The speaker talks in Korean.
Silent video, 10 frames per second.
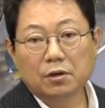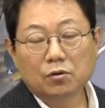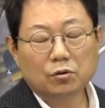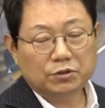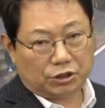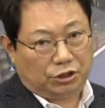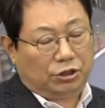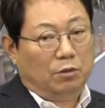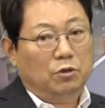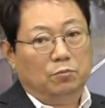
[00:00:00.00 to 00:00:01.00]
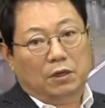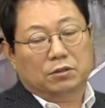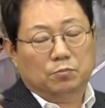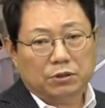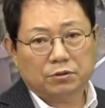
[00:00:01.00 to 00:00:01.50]
그럼 치익 하면
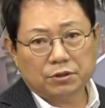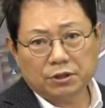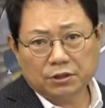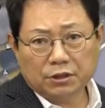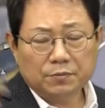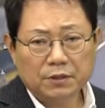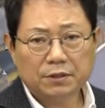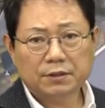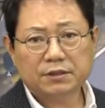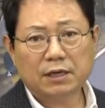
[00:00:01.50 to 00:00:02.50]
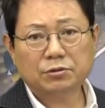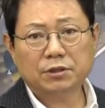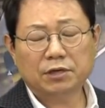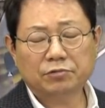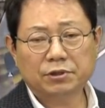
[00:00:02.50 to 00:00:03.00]
막 여기
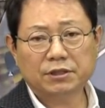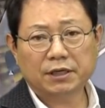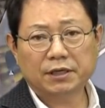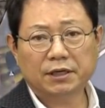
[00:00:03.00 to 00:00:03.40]
상처나고 그런 차에